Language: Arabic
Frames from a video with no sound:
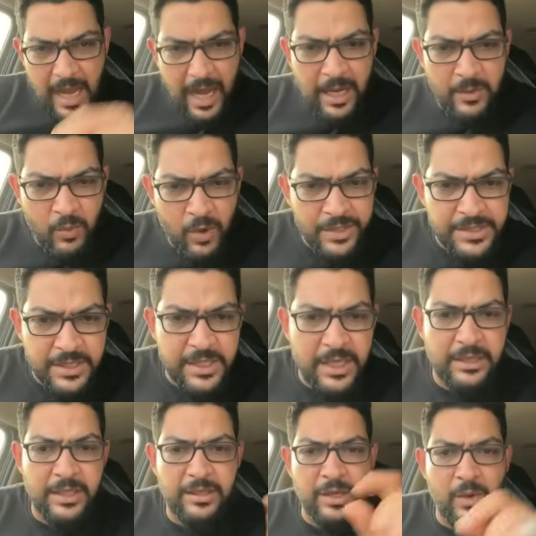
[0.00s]
داخل
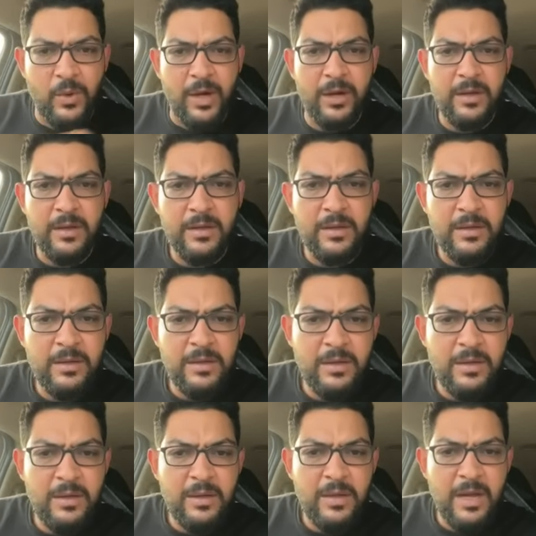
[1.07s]
مؤسسات الدولة
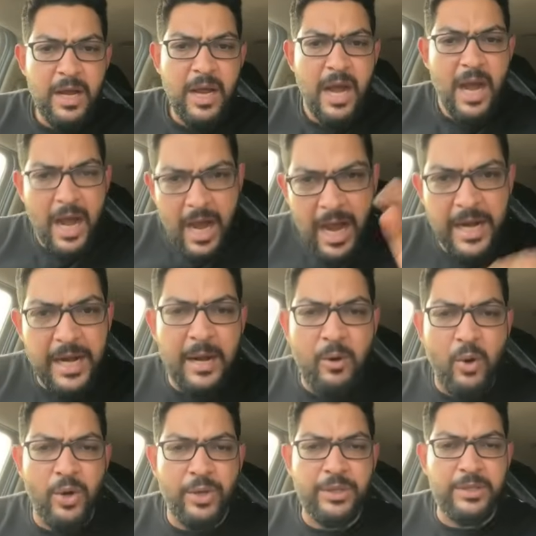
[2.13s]

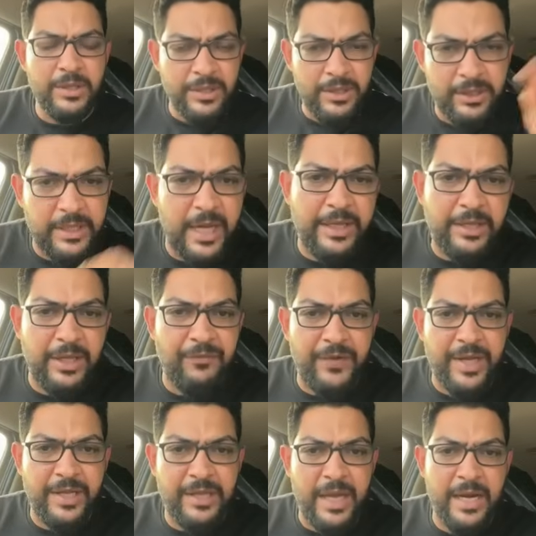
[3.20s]
حنقعد
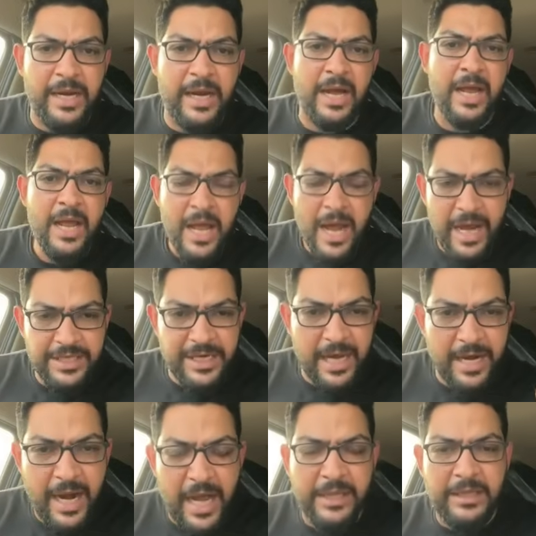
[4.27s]
نكتف يدينا
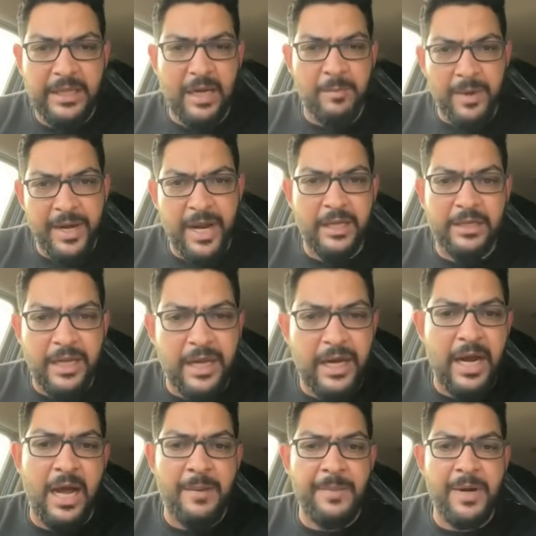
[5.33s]
عشان حتى
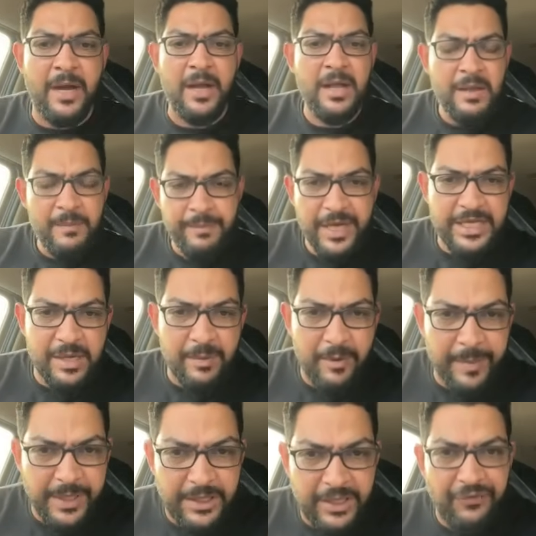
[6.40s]
المناطق الآمنة
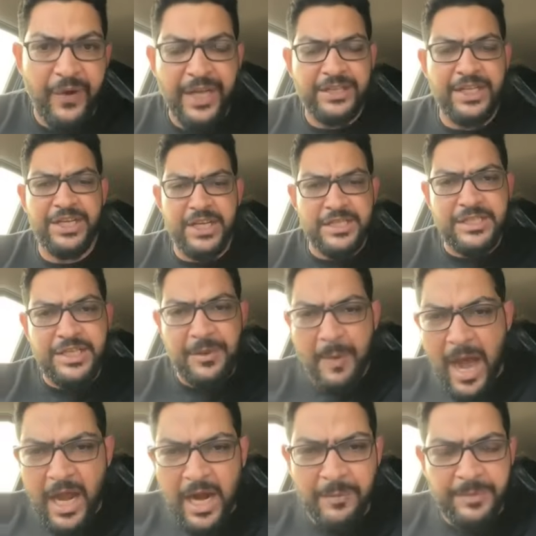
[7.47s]
بسبب التفاتيش
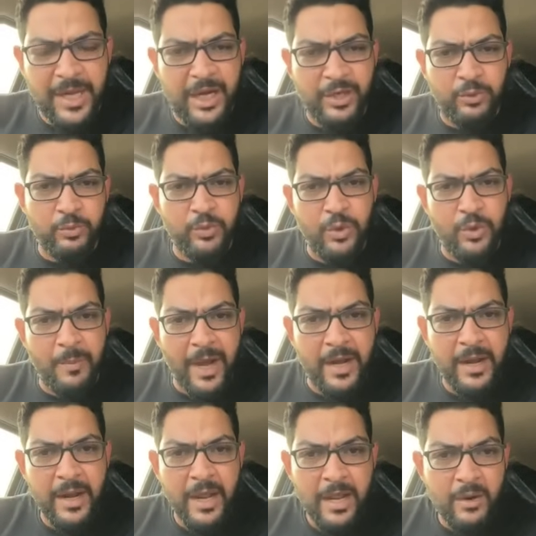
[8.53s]
الزبالة بتاعتهم
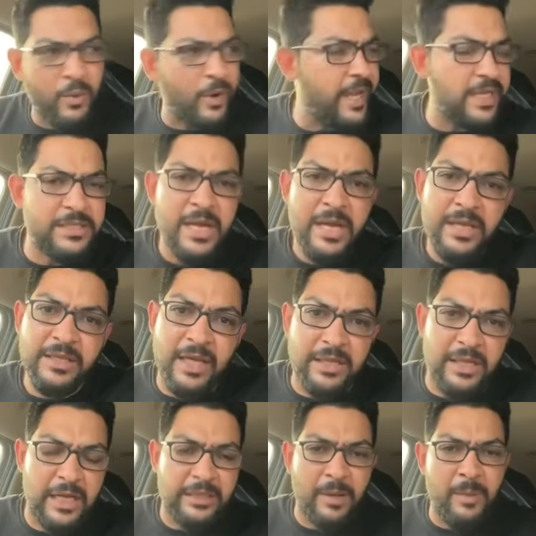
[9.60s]
درمان كويس
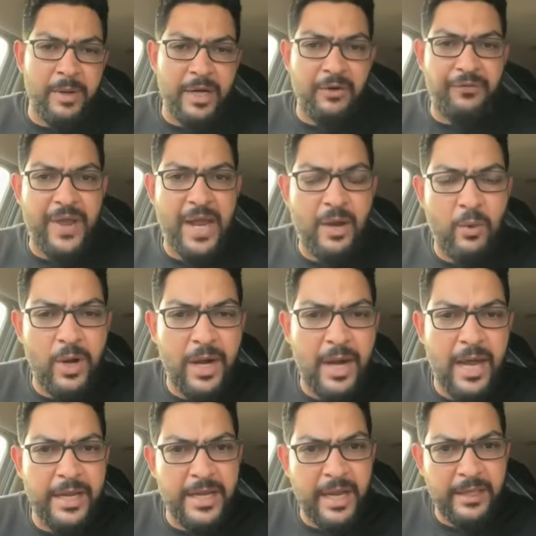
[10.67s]
تطلع تمرر فيها كل
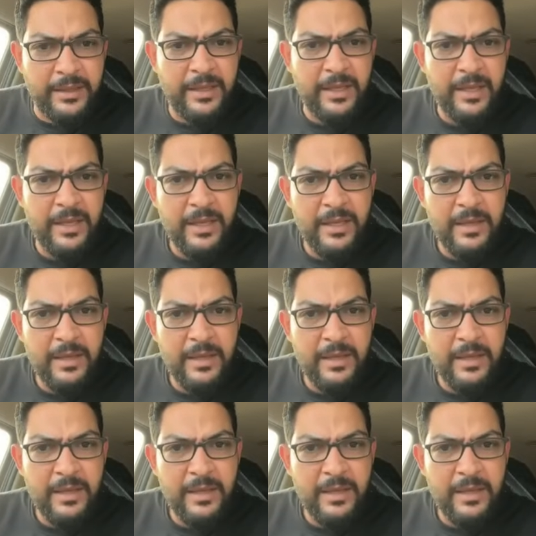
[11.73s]
الحاجات